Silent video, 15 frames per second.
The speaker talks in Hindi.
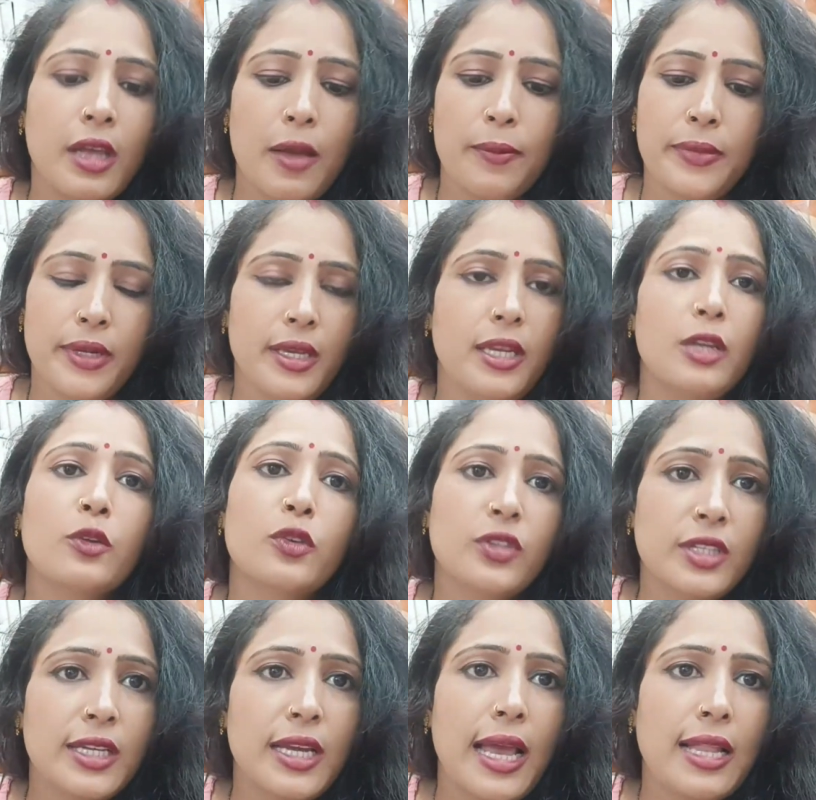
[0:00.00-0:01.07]
अपने हेयर को
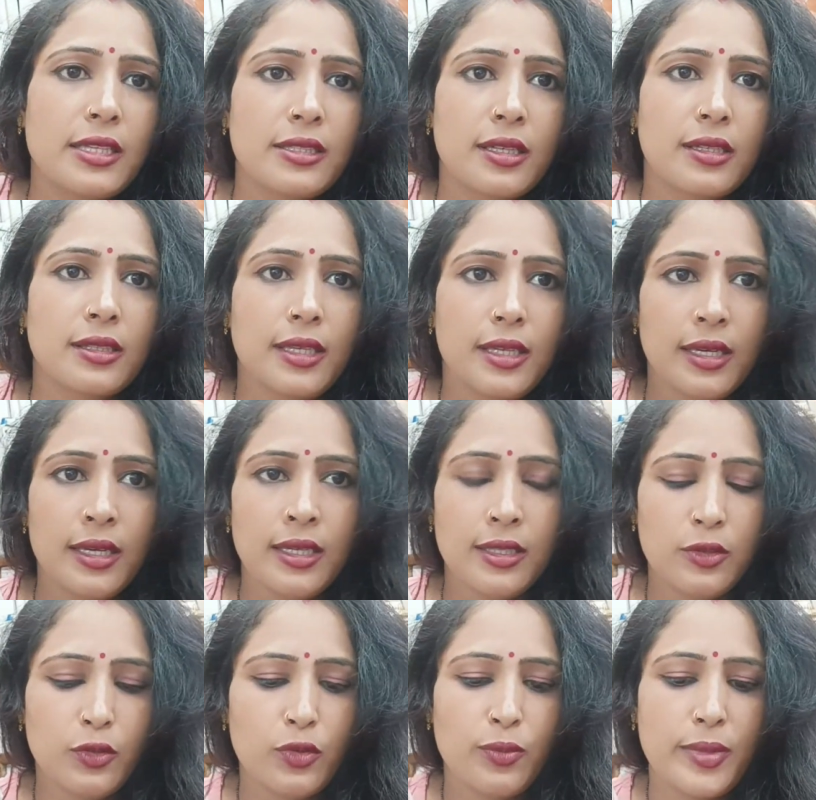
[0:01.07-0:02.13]
निकाल सकते हैं
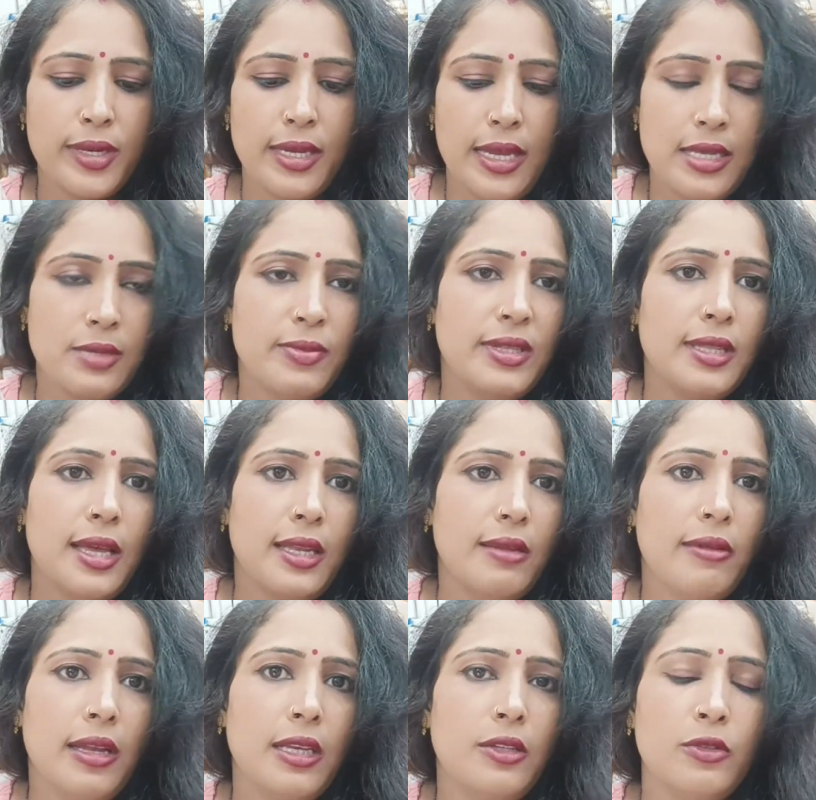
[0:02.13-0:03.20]
तो मैं आज बताने
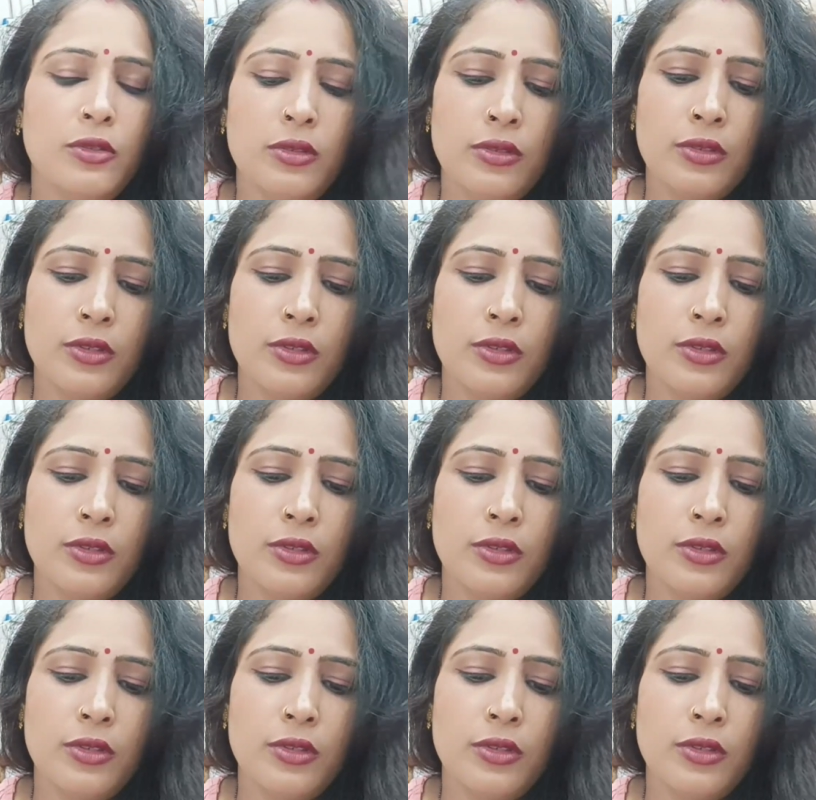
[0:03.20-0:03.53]
वाली हूँ